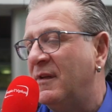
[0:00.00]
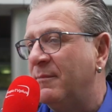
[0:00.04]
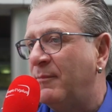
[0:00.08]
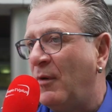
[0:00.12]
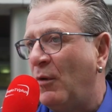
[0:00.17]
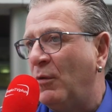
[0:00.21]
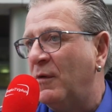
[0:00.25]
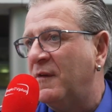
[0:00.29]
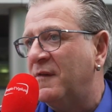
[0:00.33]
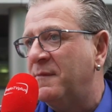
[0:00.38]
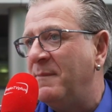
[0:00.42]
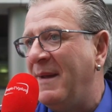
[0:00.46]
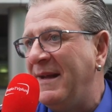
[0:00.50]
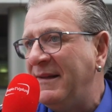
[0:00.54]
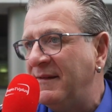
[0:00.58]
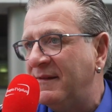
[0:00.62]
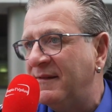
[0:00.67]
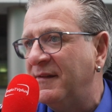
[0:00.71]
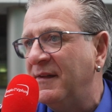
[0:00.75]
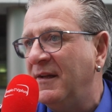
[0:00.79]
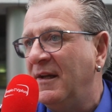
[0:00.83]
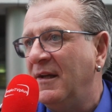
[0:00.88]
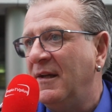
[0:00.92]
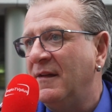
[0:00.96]
in der Box mit,
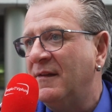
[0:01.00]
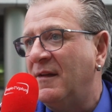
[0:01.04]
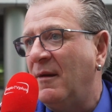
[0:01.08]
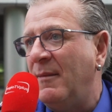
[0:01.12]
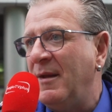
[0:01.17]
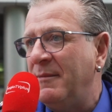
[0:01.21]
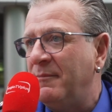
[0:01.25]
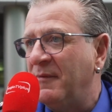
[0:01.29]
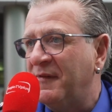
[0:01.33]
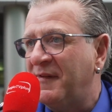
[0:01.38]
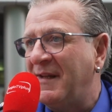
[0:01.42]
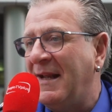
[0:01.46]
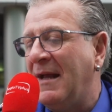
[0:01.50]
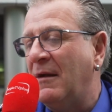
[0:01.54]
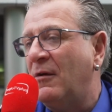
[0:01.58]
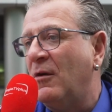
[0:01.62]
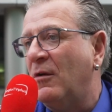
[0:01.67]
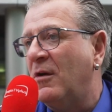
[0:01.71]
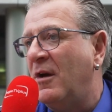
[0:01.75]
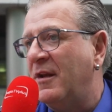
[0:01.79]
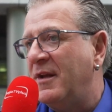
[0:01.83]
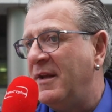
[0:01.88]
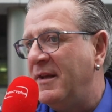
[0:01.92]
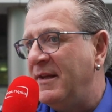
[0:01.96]
damit wir sie dann
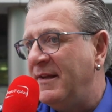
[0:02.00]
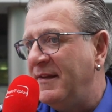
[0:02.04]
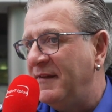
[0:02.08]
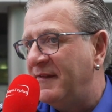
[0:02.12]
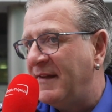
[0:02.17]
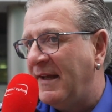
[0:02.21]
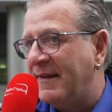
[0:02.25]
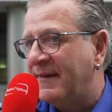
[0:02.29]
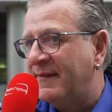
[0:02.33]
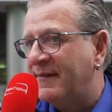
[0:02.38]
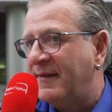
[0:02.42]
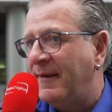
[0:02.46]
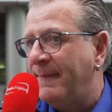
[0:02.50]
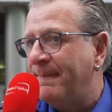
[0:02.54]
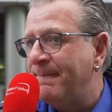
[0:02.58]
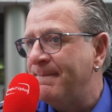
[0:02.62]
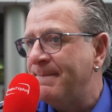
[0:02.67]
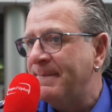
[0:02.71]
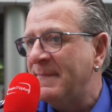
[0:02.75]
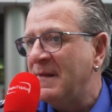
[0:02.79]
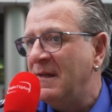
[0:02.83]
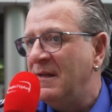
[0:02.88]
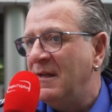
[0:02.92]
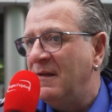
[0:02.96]
auch können einsetzen
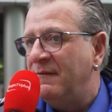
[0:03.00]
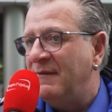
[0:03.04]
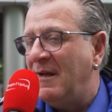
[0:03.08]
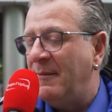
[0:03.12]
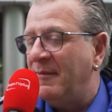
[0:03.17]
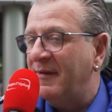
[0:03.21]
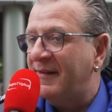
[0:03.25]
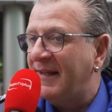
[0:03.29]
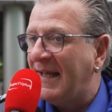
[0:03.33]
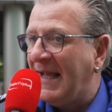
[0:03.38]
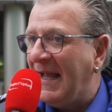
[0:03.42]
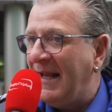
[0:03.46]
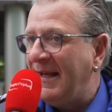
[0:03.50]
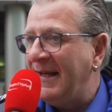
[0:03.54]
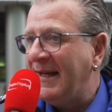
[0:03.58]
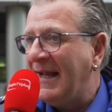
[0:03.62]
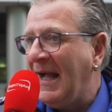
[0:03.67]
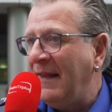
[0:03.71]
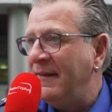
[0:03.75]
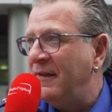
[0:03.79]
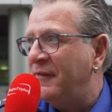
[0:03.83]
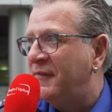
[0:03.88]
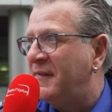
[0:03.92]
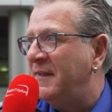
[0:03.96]
können. Wenn wir Training
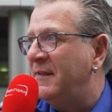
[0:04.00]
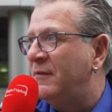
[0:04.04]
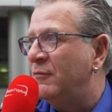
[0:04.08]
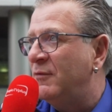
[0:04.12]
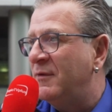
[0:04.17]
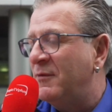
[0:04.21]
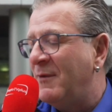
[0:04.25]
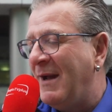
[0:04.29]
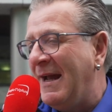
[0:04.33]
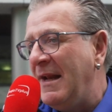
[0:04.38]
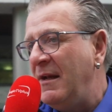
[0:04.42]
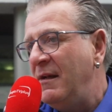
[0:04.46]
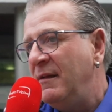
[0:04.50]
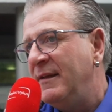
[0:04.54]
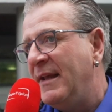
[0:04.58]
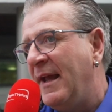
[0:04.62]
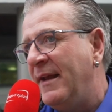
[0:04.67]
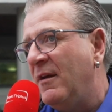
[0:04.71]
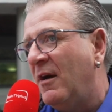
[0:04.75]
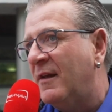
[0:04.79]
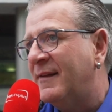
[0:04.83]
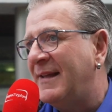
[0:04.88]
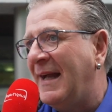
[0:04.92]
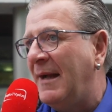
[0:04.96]
haben, ist es individuell.
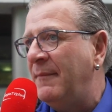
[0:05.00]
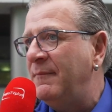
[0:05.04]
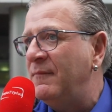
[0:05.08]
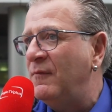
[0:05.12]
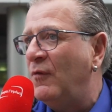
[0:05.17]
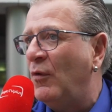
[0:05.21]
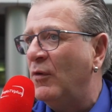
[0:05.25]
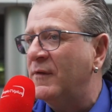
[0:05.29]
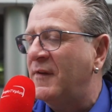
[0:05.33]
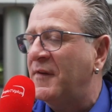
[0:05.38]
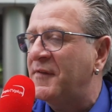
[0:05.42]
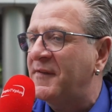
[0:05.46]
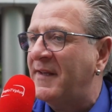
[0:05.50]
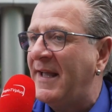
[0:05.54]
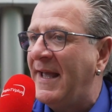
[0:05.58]
Je nachdem, wo das